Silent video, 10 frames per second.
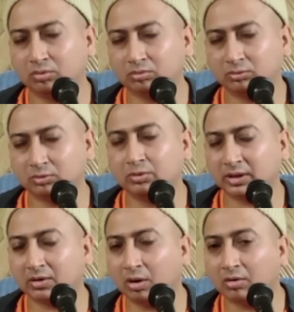গুরু
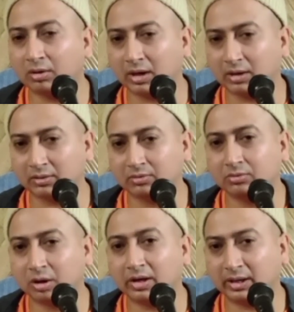গুরু একটা ঘটনা
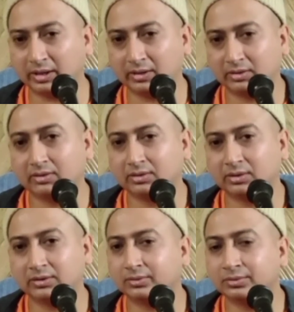গুরু ঘটে
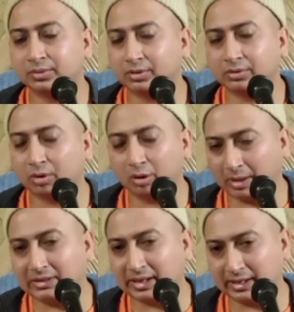গুরু
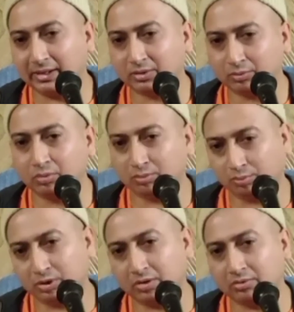কখনো হওয়া যায় না
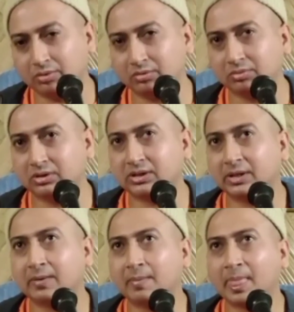তবু বোঝানোর জন্য
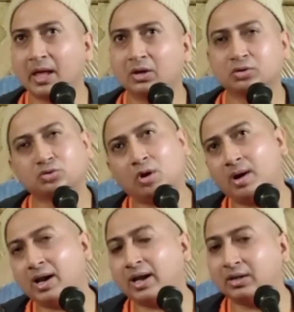বলছি
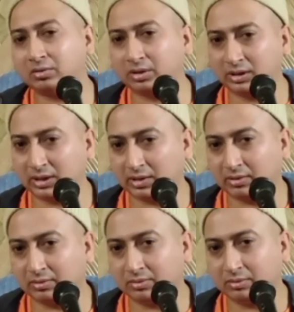সবার আগে তৈরি
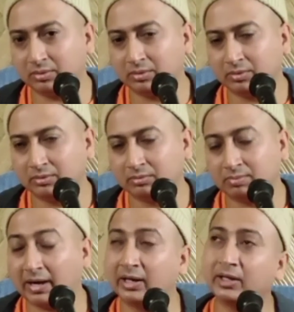থাকো
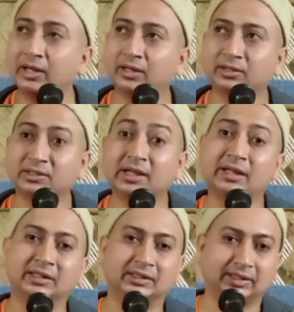পাখিকে
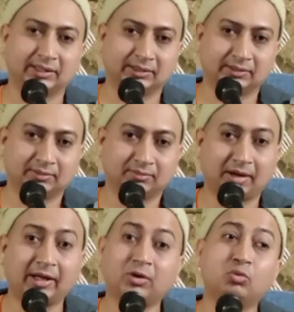ছেড়ে দিতে
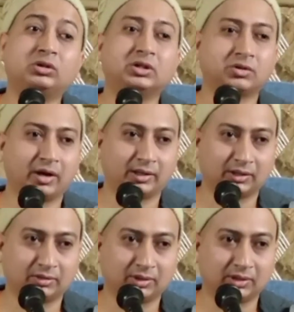পাখিকে উঠতে
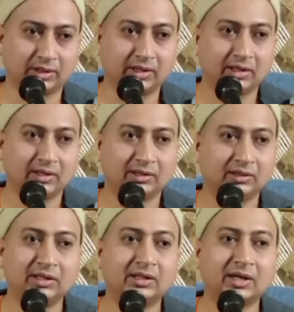সহায়তা করতে
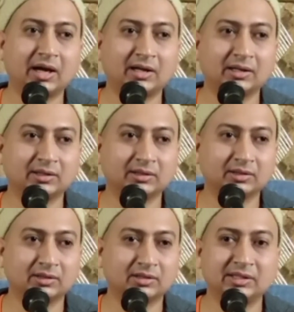দীক্ষার
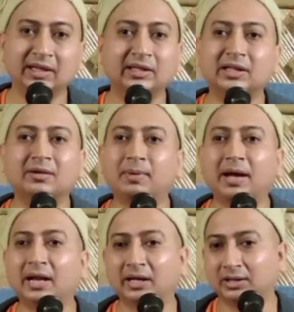চেন
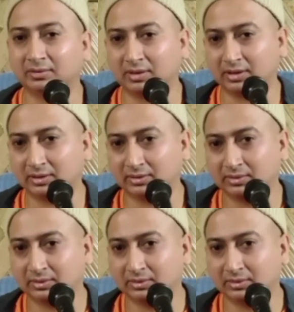তার পায়ে লাগিও না